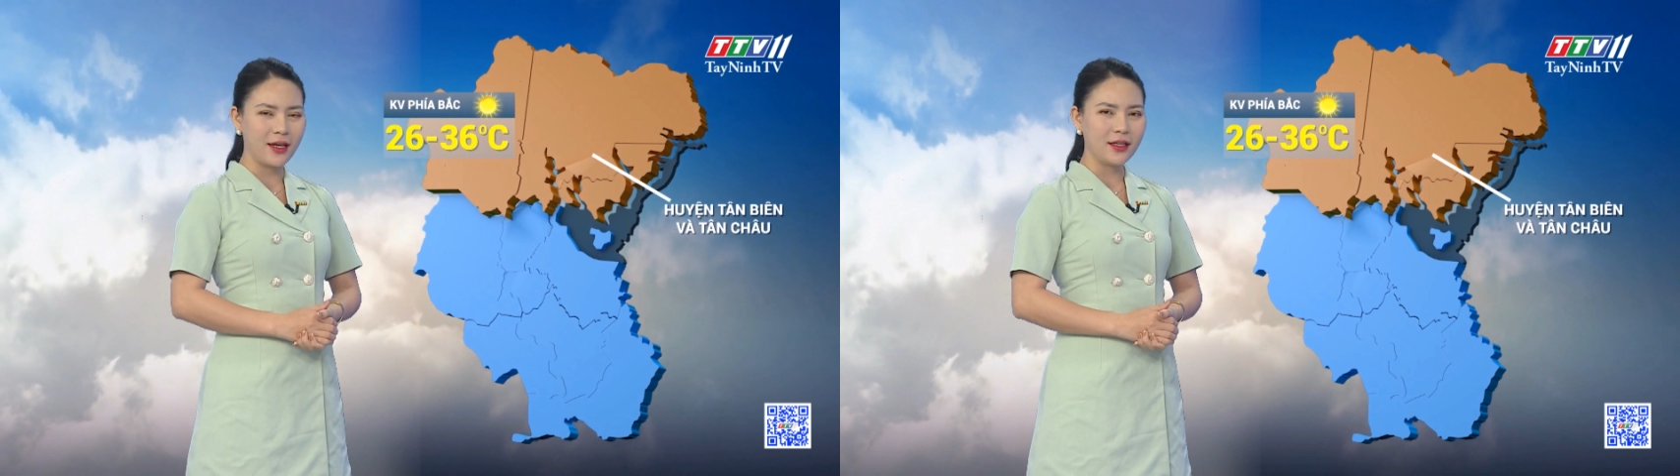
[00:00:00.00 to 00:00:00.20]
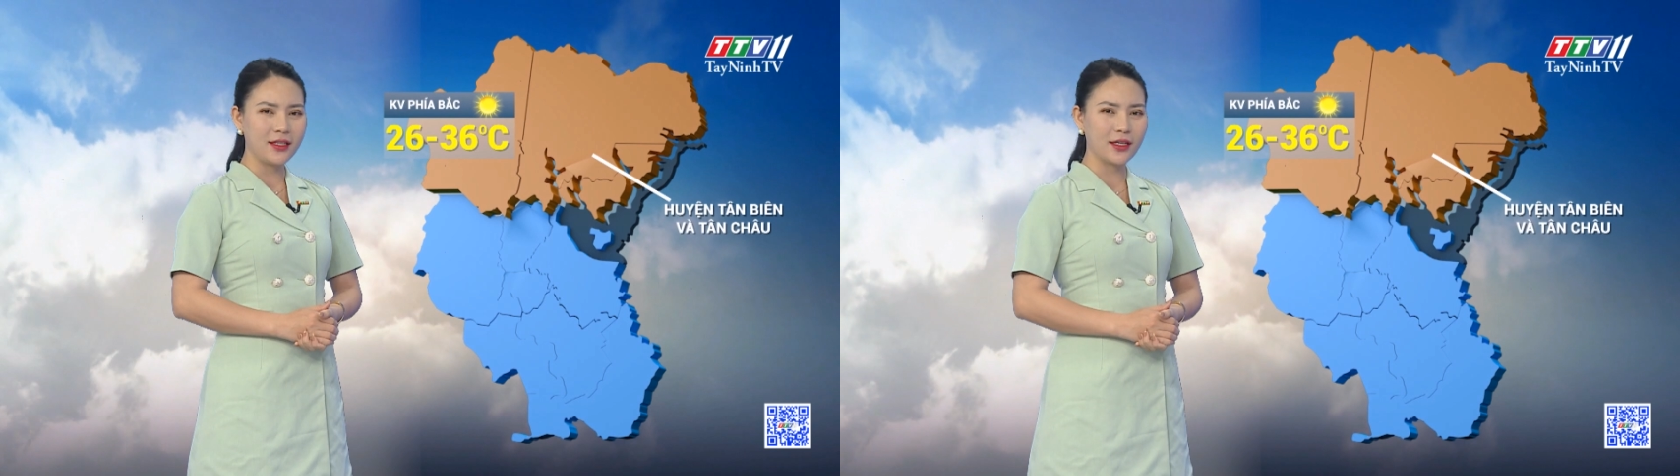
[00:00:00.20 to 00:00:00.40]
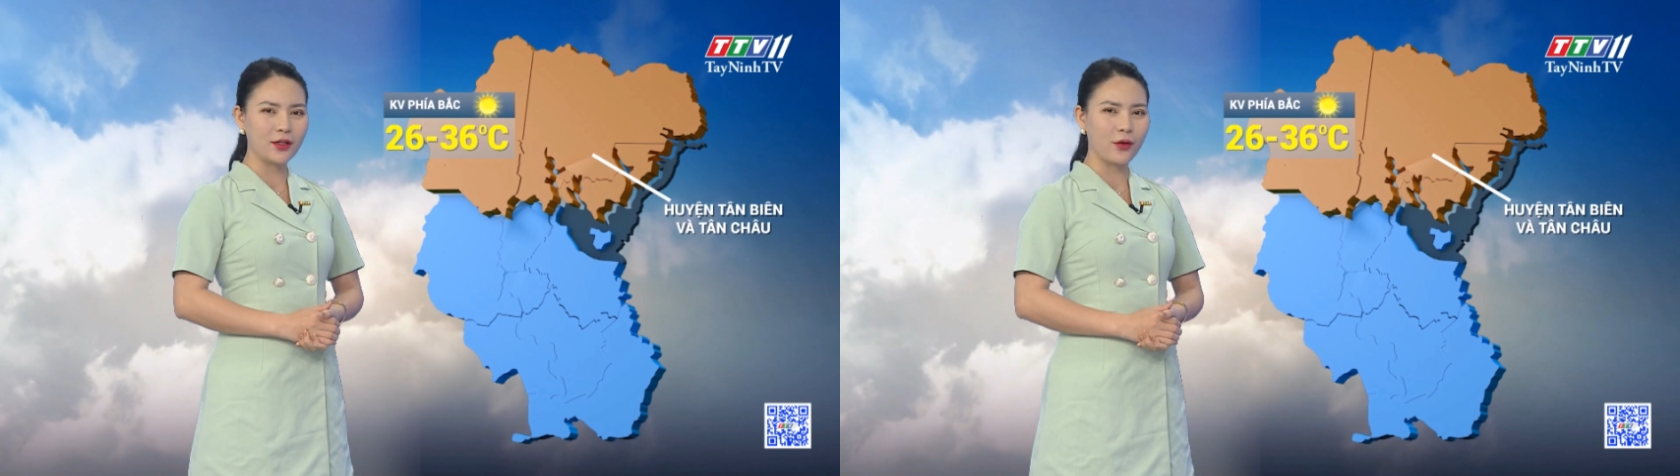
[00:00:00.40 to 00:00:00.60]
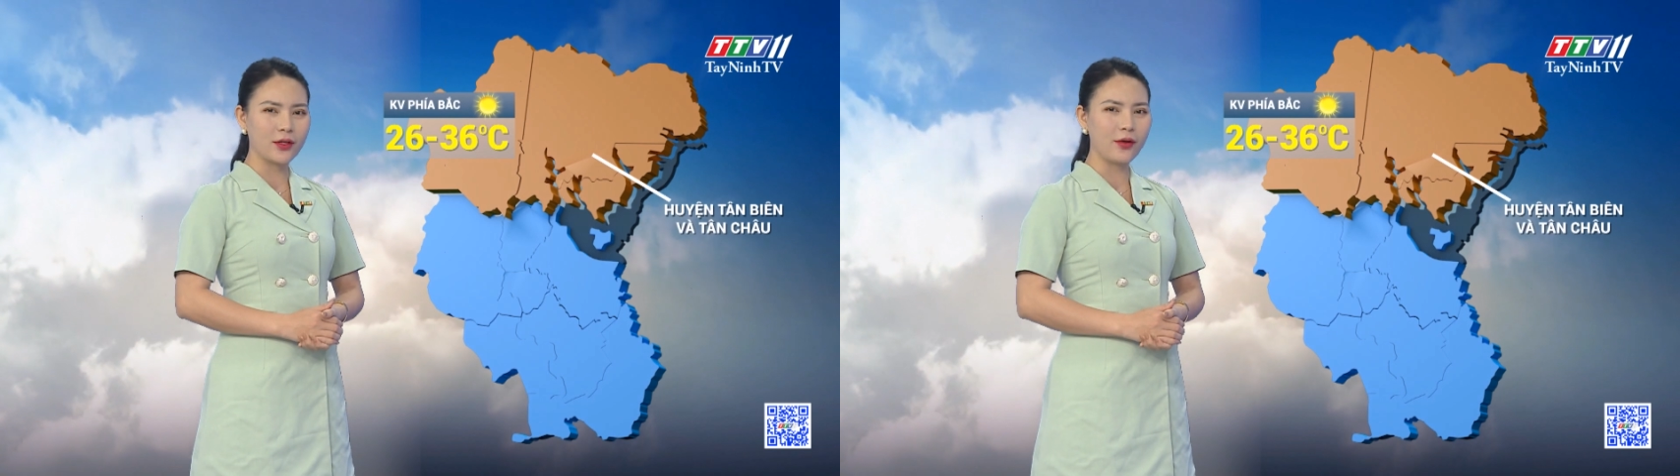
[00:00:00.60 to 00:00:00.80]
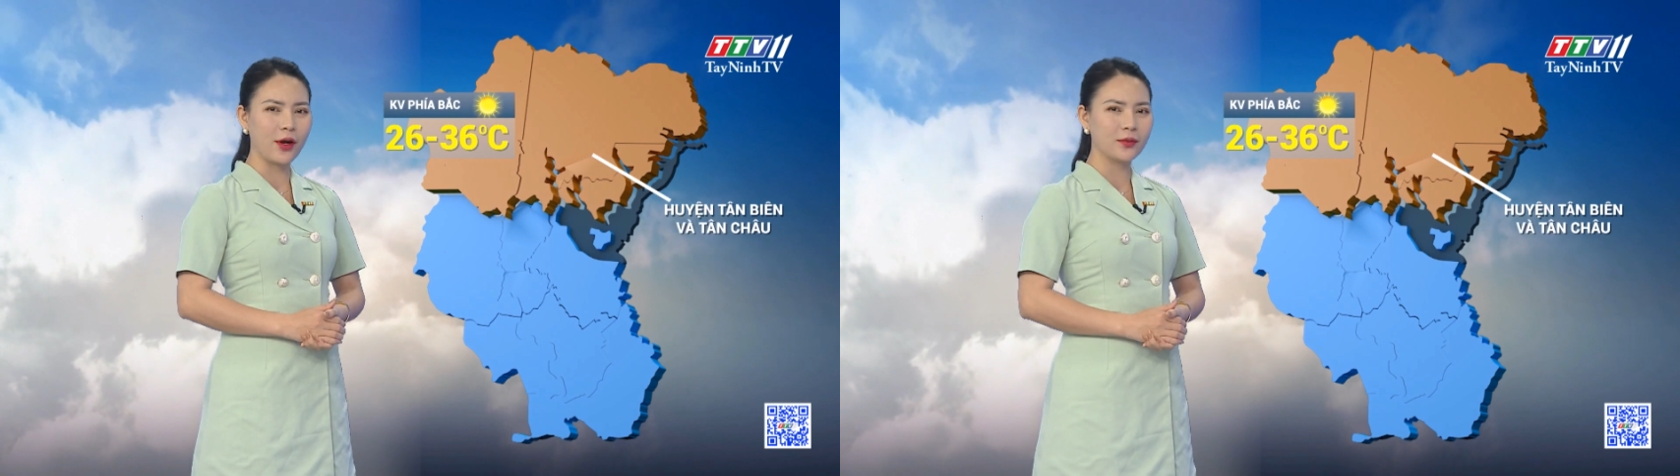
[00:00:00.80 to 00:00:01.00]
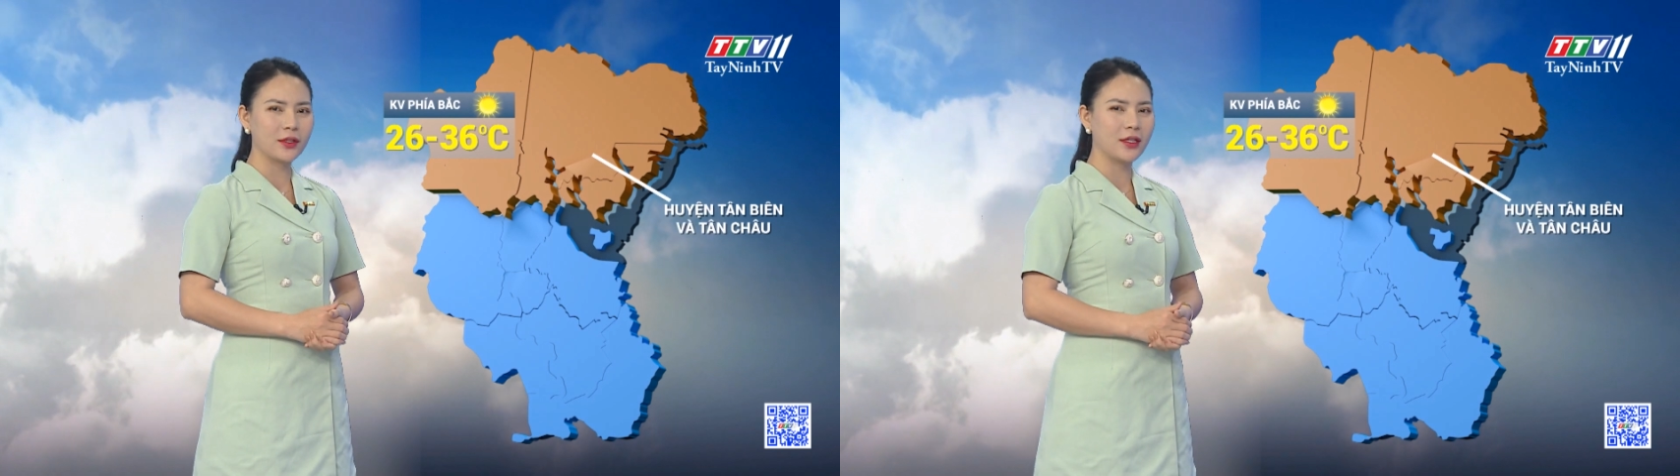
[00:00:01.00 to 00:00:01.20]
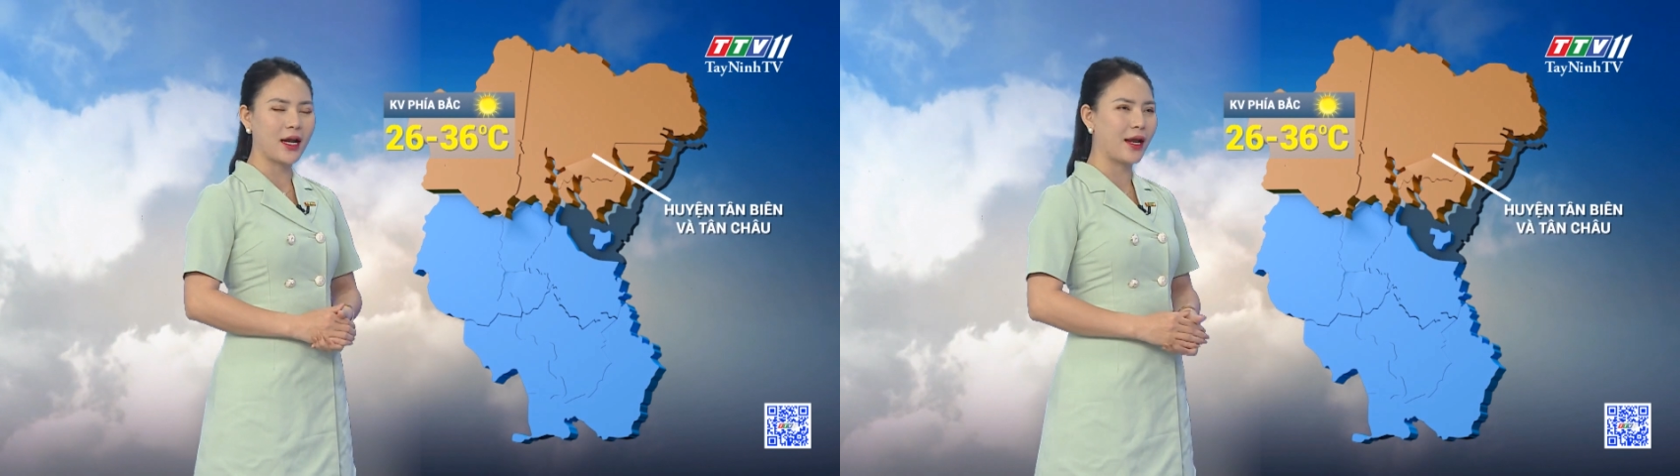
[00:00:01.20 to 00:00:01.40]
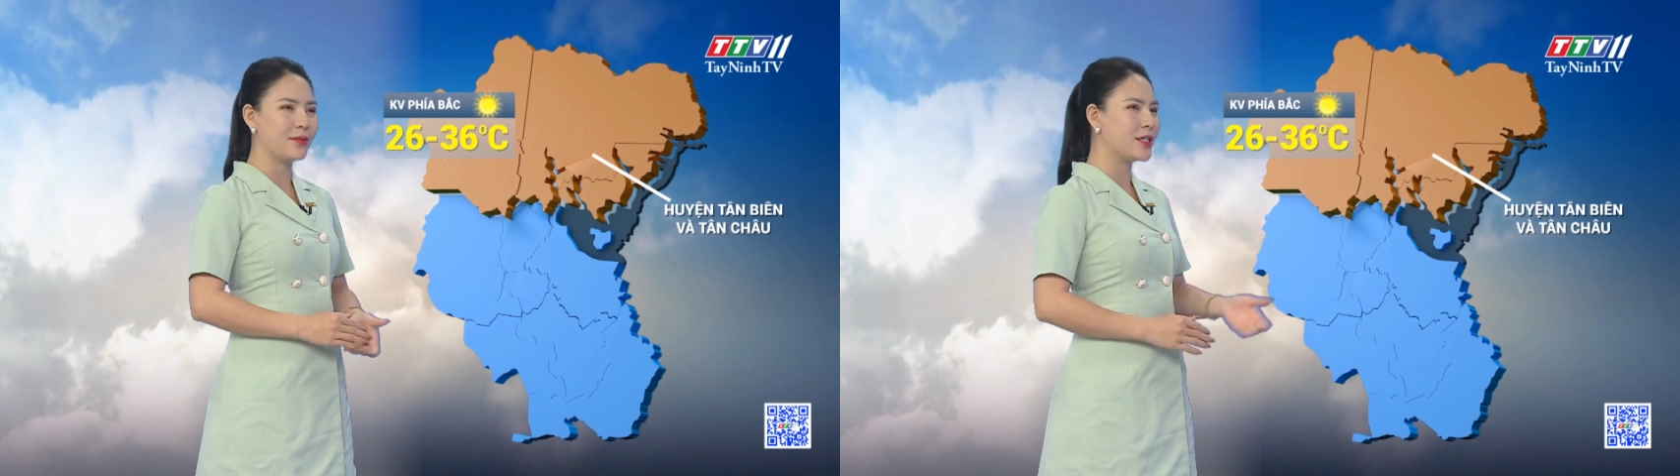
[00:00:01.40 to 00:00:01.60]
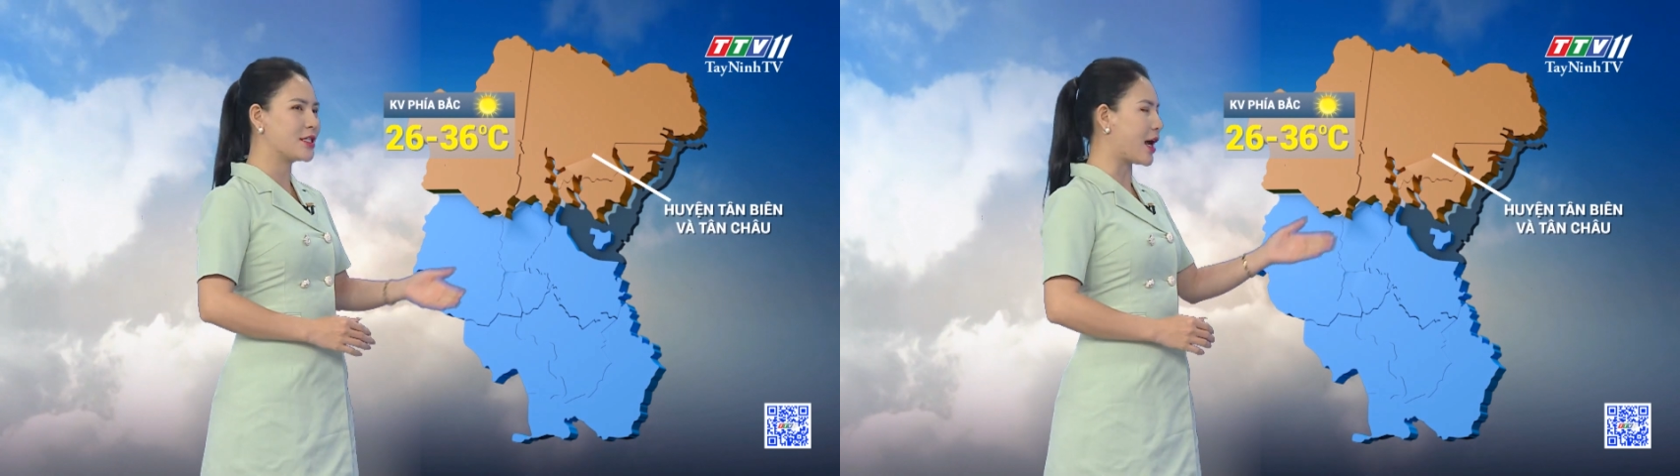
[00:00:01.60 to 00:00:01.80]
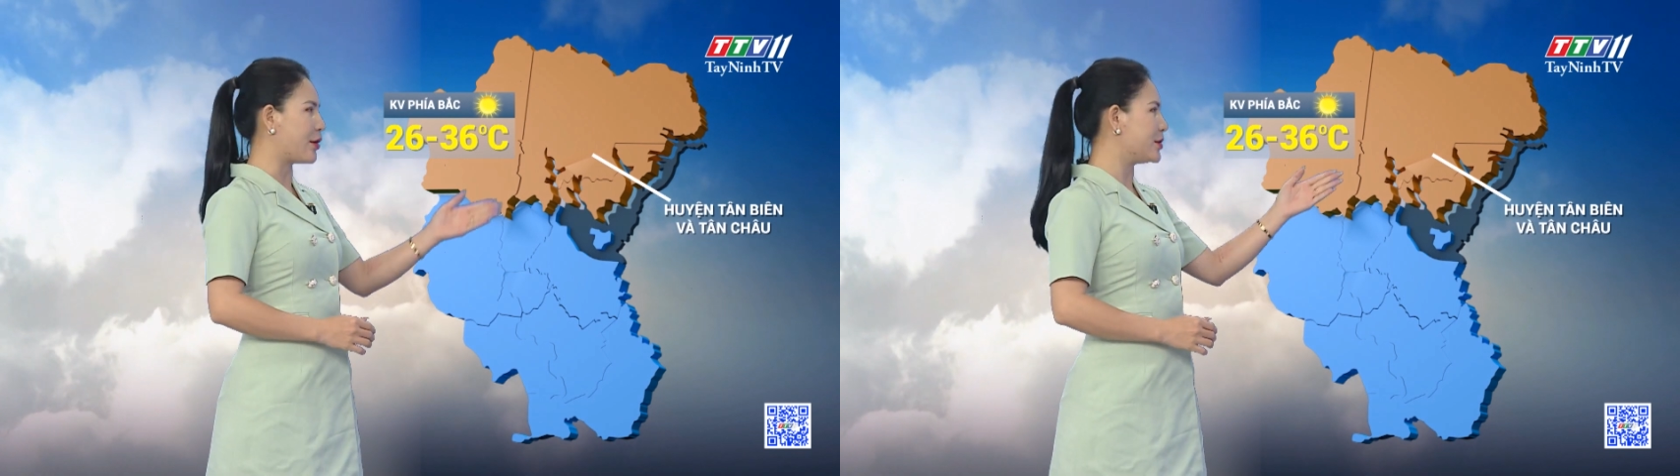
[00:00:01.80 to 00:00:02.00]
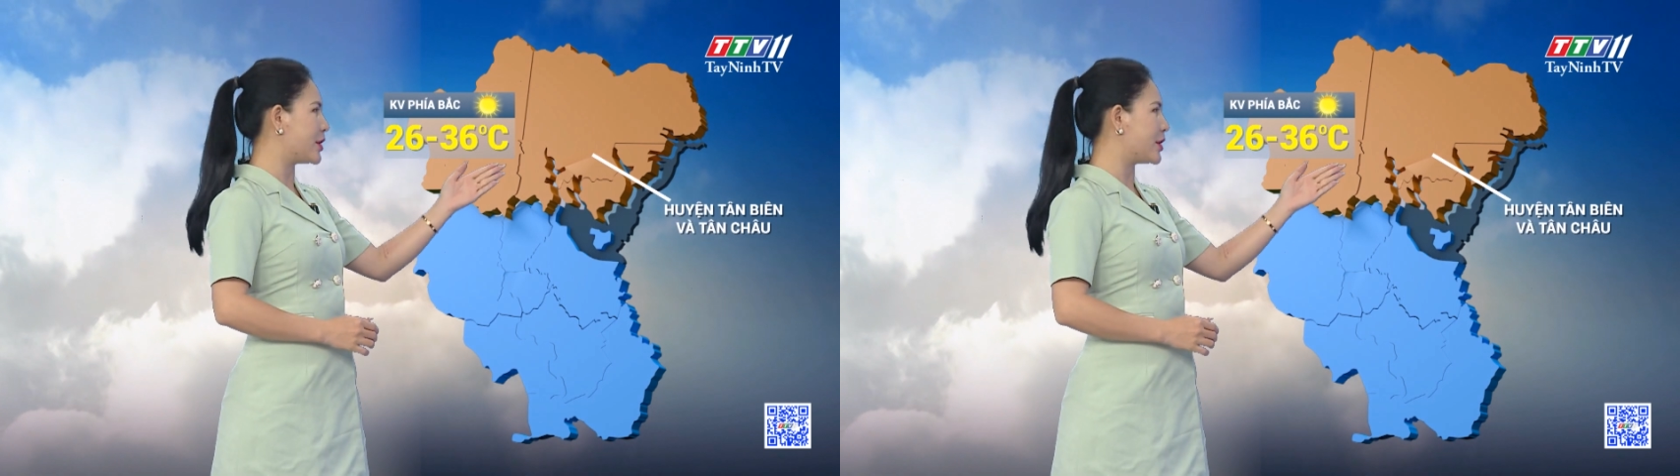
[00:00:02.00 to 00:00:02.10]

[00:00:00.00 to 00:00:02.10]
nhiệt độ dao động từ hai mươi sáu